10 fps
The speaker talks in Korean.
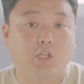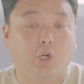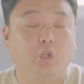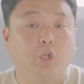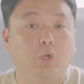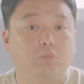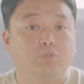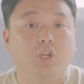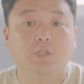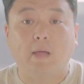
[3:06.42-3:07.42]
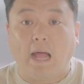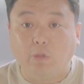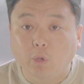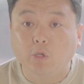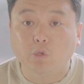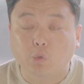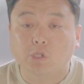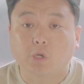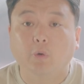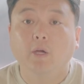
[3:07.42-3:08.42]
절대로 무너지면 안 되는
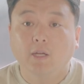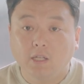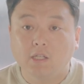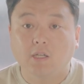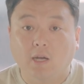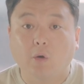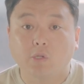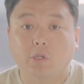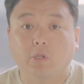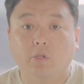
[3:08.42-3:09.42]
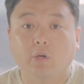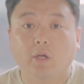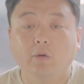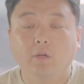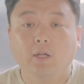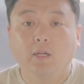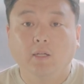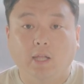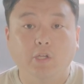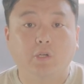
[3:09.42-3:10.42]
존재로 인식을 하고 있었던 거예요.
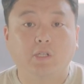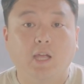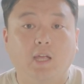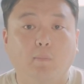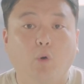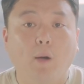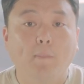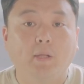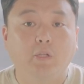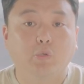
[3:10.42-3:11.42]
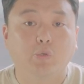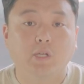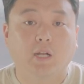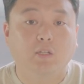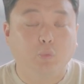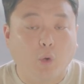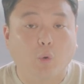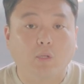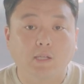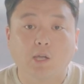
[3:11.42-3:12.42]
대적자에게 모함받는 존재라는
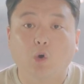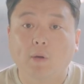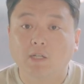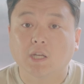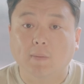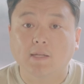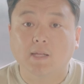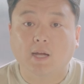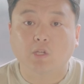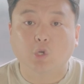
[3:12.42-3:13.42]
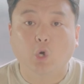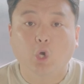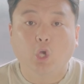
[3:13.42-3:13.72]
왜곡된 사고방식이 발생하죠.